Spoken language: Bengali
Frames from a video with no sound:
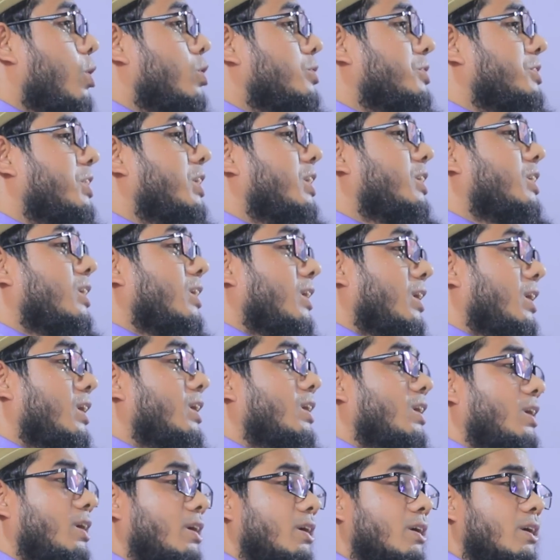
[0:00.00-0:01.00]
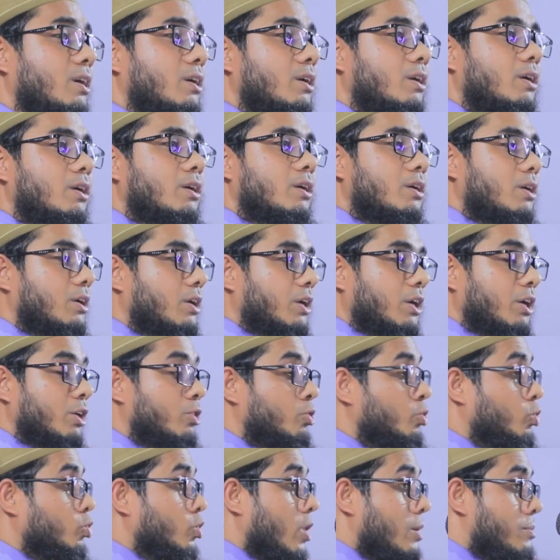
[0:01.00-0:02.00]
পড়বো ঠিকই
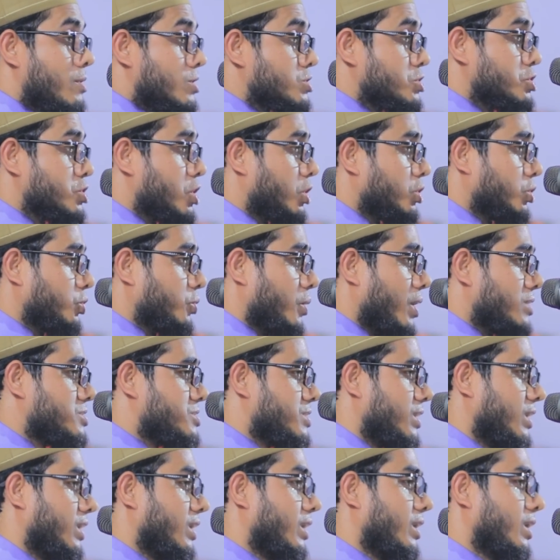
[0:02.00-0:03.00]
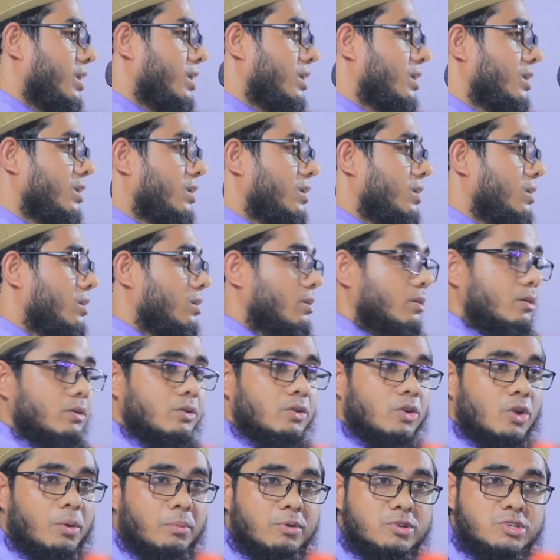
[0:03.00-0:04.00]
কিন্তু আমার শর্ত আছে
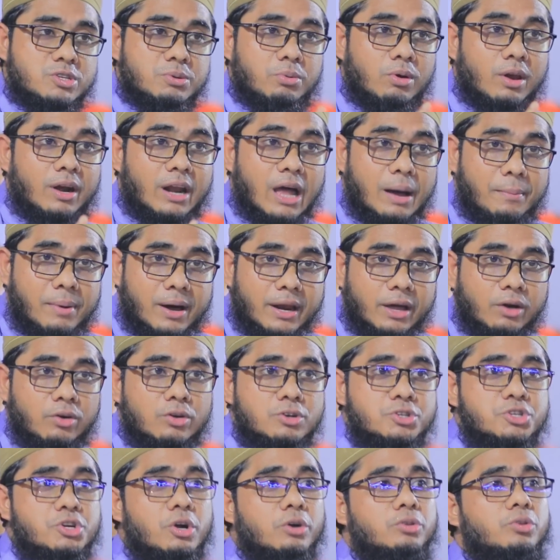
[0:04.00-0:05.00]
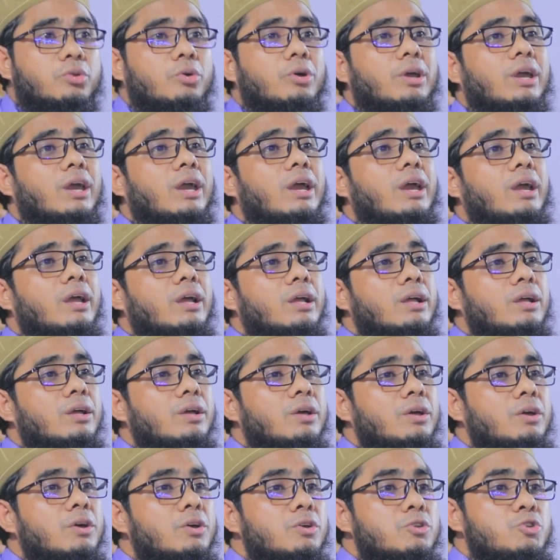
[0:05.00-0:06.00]
নবীজি বলেন আবার এখন শর্ত কি
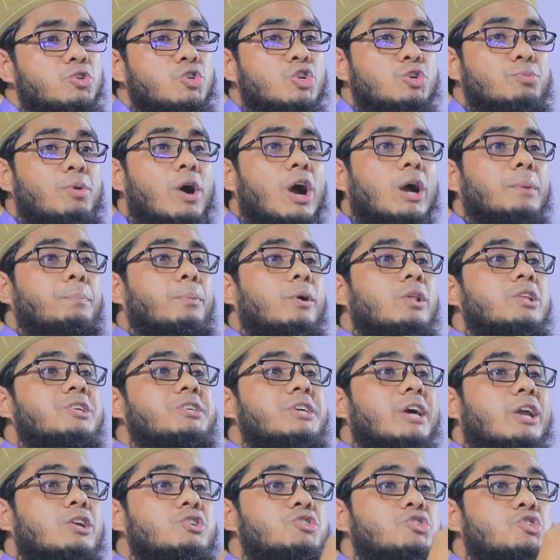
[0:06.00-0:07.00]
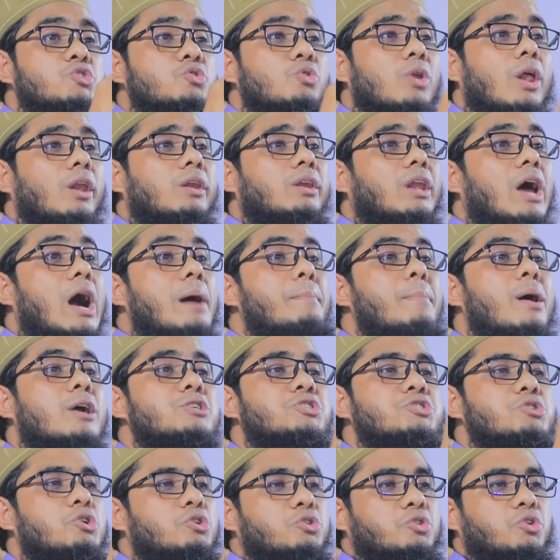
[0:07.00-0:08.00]
যুবক বলছে ইয়ার আল্লাহ
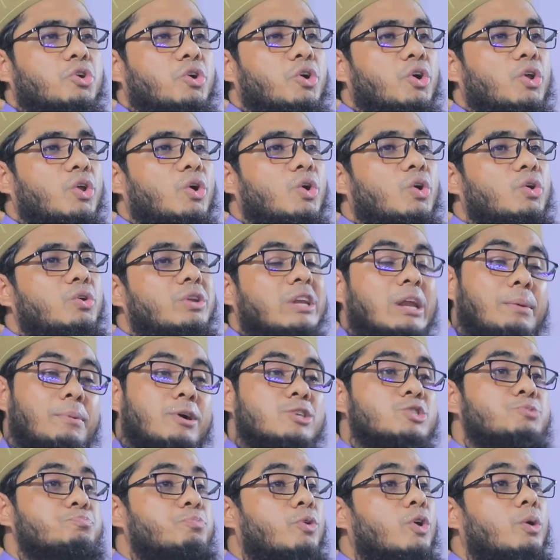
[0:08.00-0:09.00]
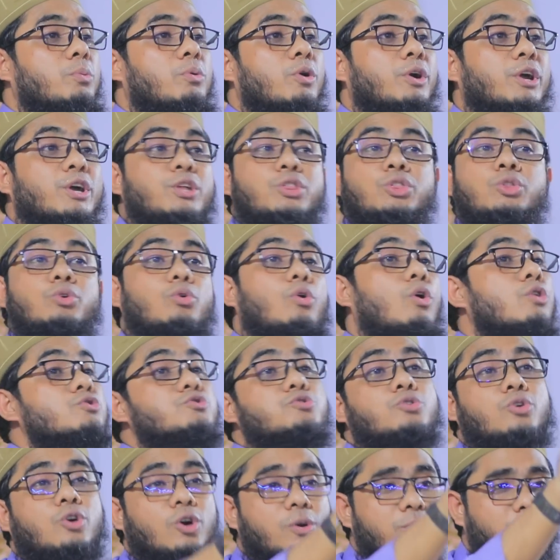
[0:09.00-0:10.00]
আমার শর্ত হলো নামাজ পড়বো কিন্তু
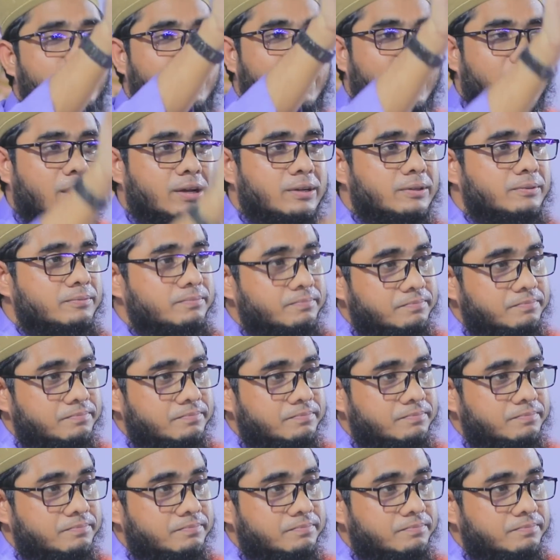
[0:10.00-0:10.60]
অজু করবো না